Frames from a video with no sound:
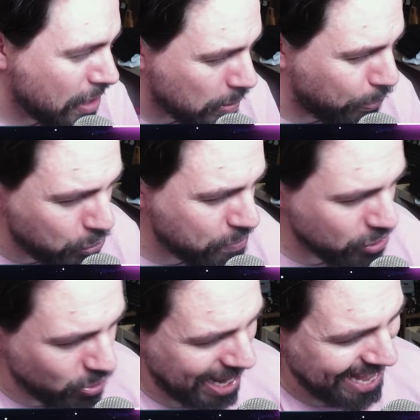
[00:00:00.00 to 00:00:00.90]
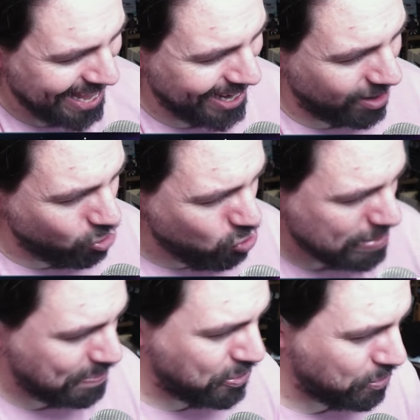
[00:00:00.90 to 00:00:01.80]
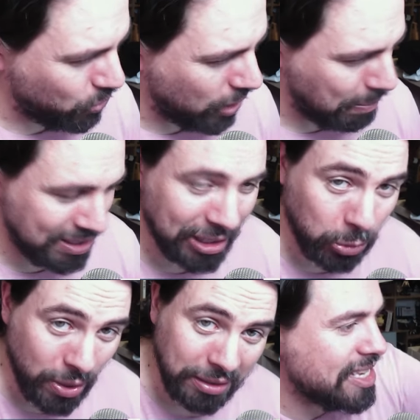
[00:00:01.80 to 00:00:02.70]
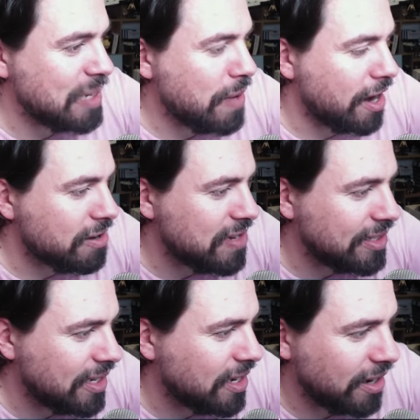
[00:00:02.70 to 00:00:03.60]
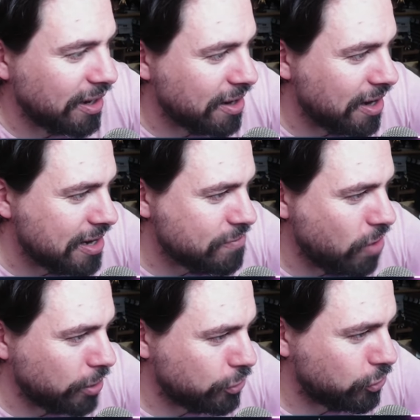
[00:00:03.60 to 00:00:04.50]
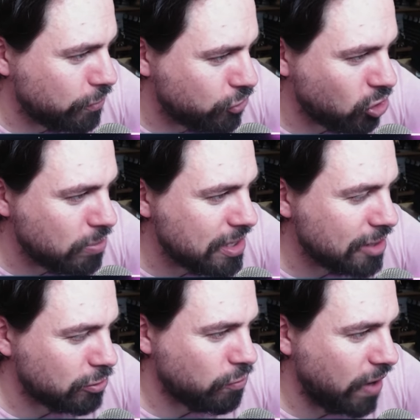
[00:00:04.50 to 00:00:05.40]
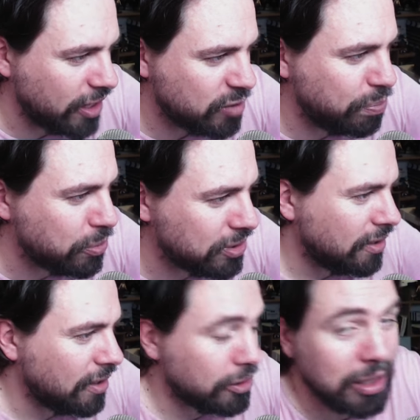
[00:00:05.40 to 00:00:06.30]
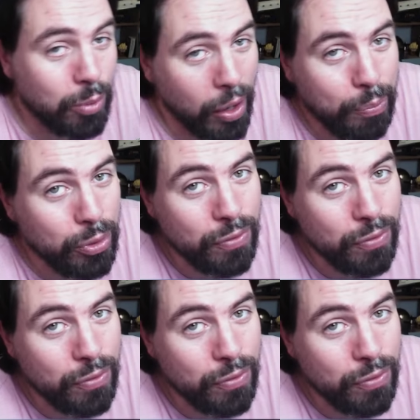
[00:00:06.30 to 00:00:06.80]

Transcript: Plume noire, ou oh, ma plume noire, mais c'est toi qui m'as invité à aller voir une, cheminée se faire exploser. Ça m'aurait plu de